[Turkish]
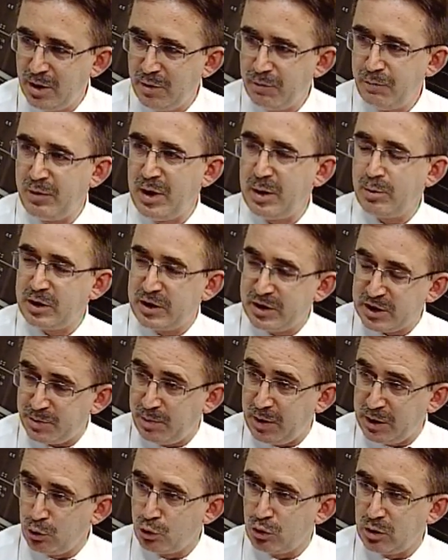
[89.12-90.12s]
ve kısmen
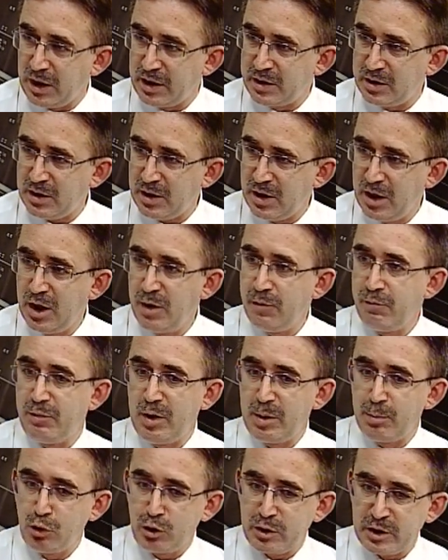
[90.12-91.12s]
uyguladı
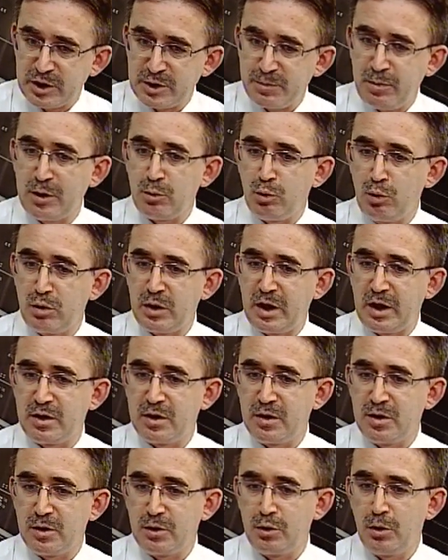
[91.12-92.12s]
ve bu kısmen
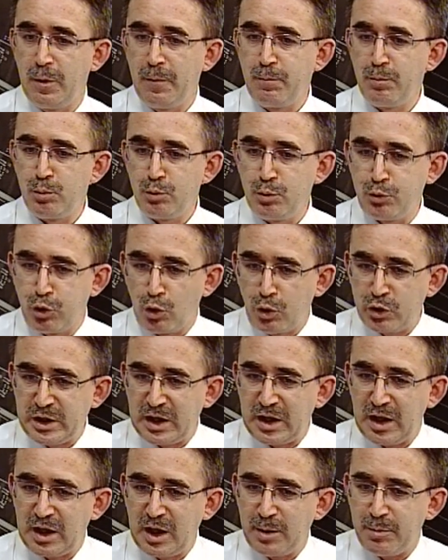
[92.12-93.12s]
uyguladığı
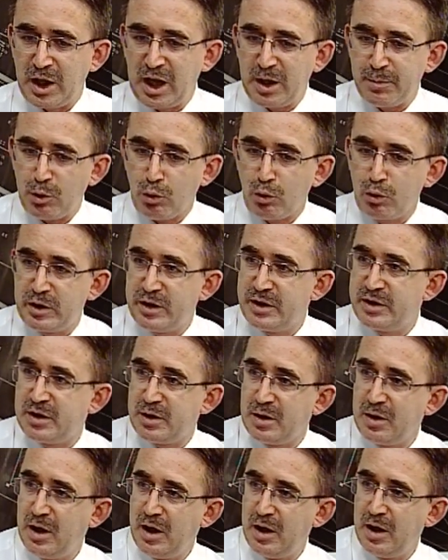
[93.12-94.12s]
projelerle beraber o krizi
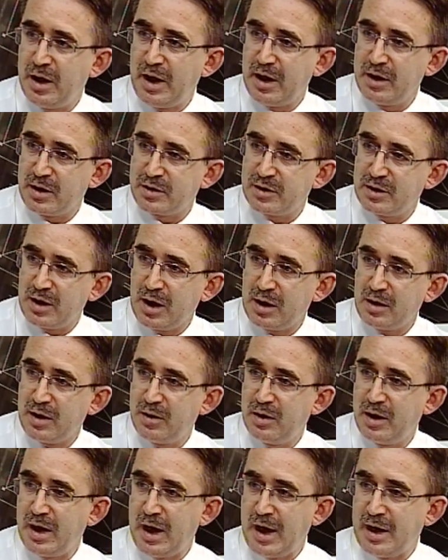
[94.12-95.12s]
en azından
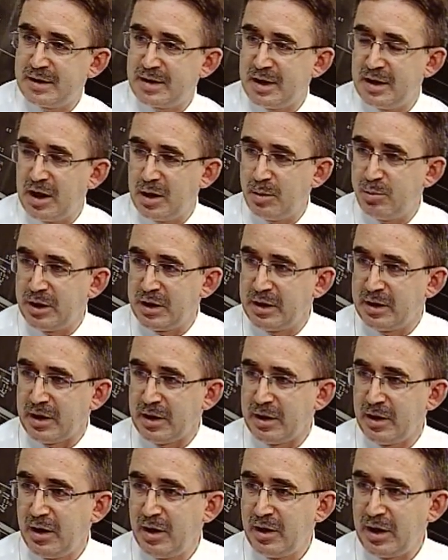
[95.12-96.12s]
erteleyebildi.
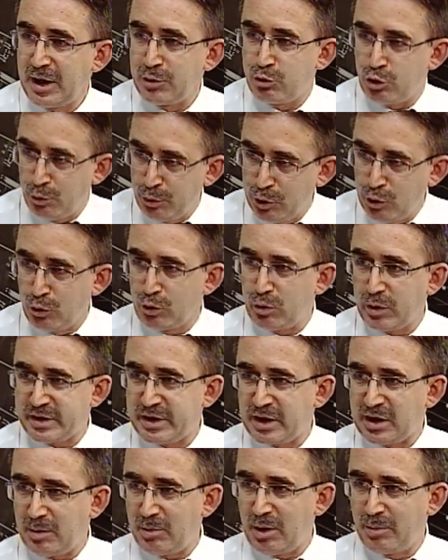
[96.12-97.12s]
Yani tümüyle uygulasa
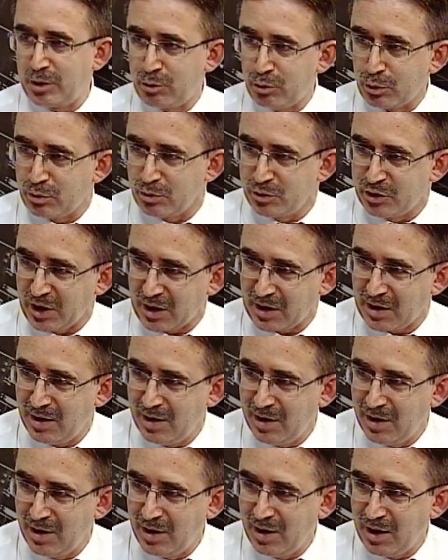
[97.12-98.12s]
tamamen kurtulacak.
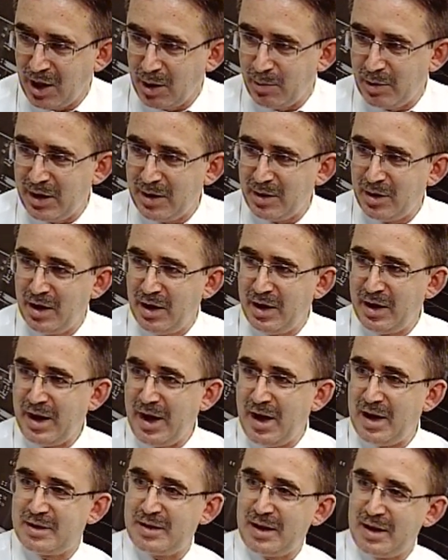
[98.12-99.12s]
Ama
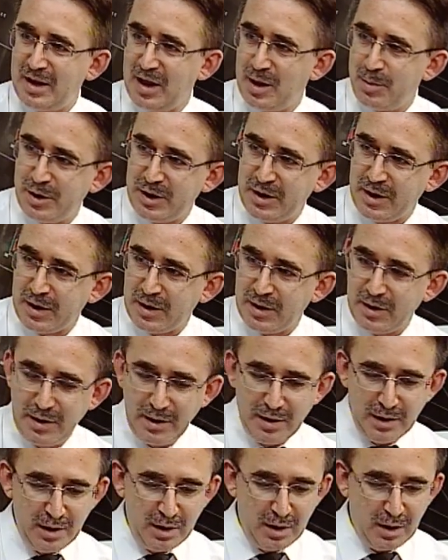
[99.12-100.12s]
erteleyebildi.
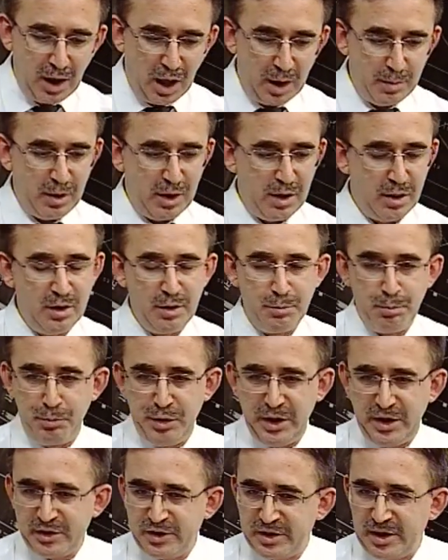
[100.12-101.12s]
Ama
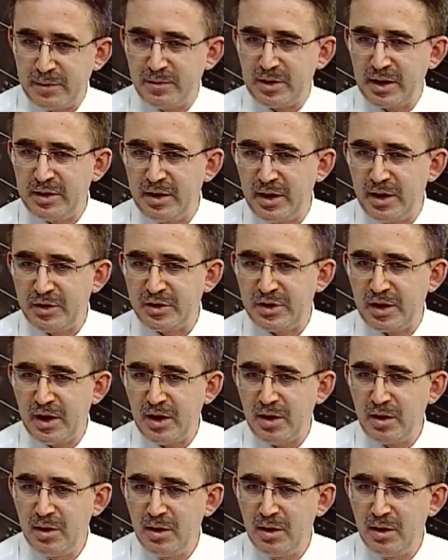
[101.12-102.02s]
BRICS devletleri ise